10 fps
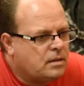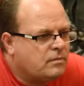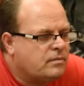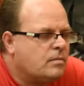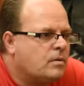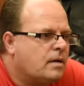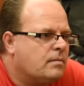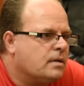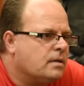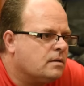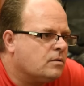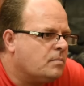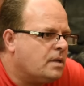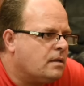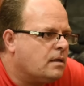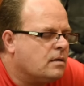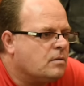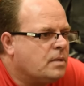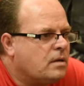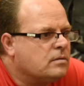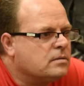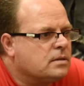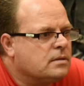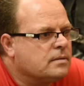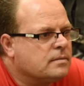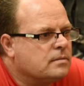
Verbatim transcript: dieron favorable en 2010 y 2011